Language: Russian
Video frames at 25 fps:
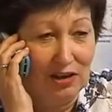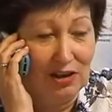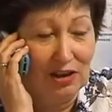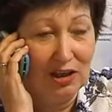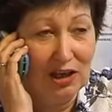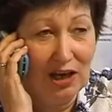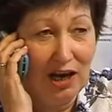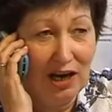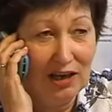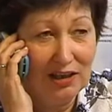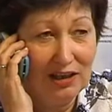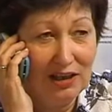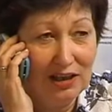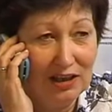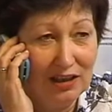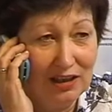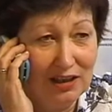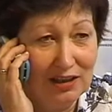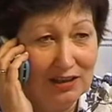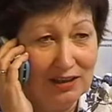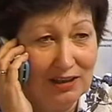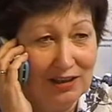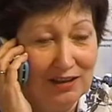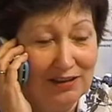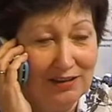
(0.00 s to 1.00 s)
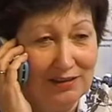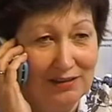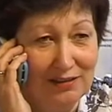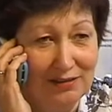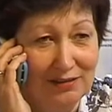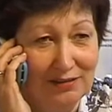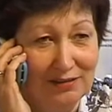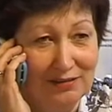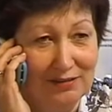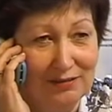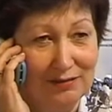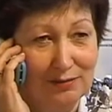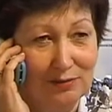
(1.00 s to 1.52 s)
Нет, никаких
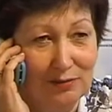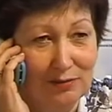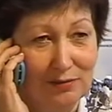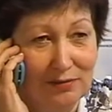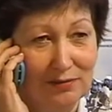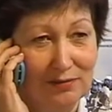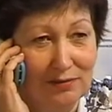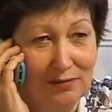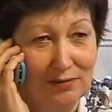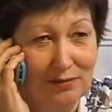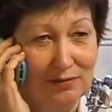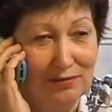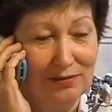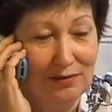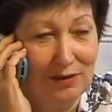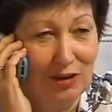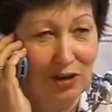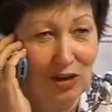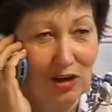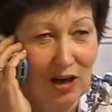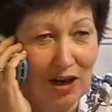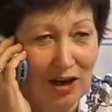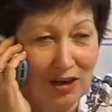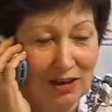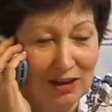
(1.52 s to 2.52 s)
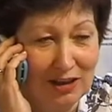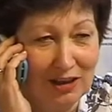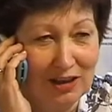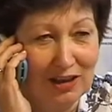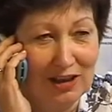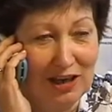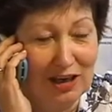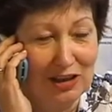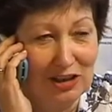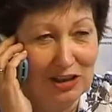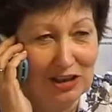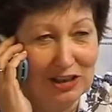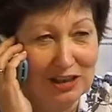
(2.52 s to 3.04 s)

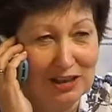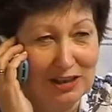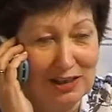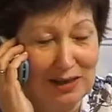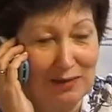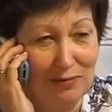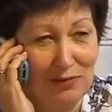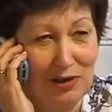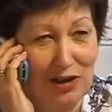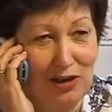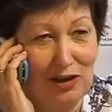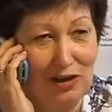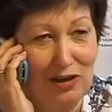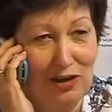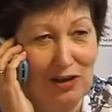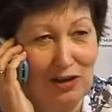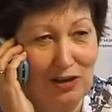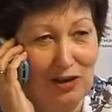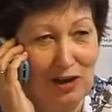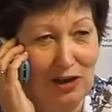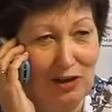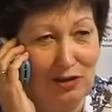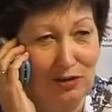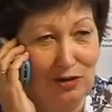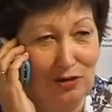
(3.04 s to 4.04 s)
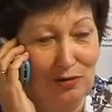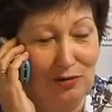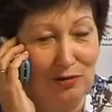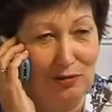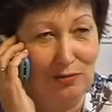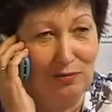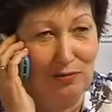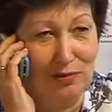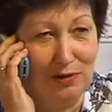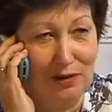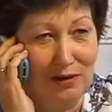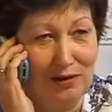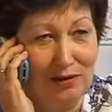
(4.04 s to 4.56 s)
Никаких, конечно, сомнений не
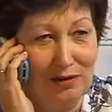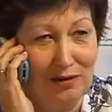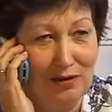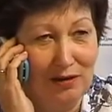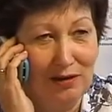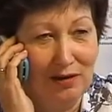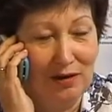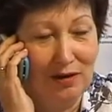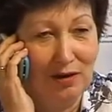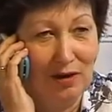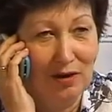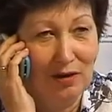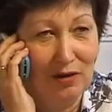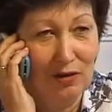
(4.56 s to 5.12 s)
должно быть.